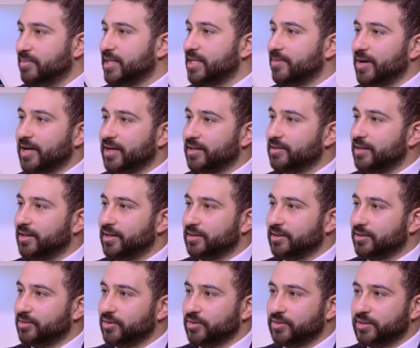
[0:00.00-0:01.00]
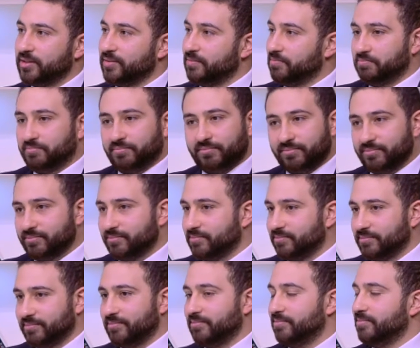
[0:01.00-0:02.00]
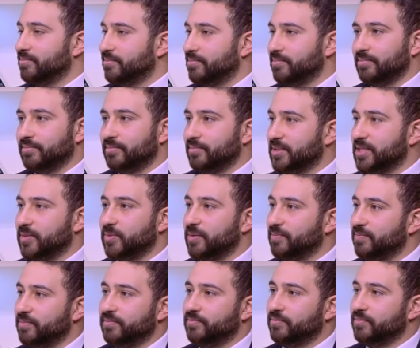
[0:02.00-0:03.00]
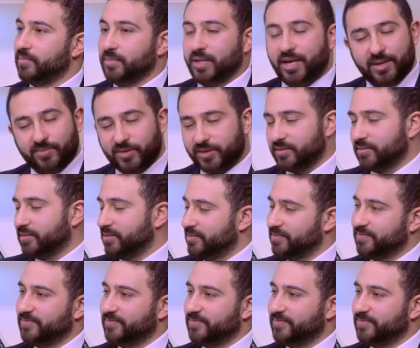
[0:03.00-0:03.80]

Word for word: دام اخدنا الاحتياطات دي تمام. امن جدا امن جدا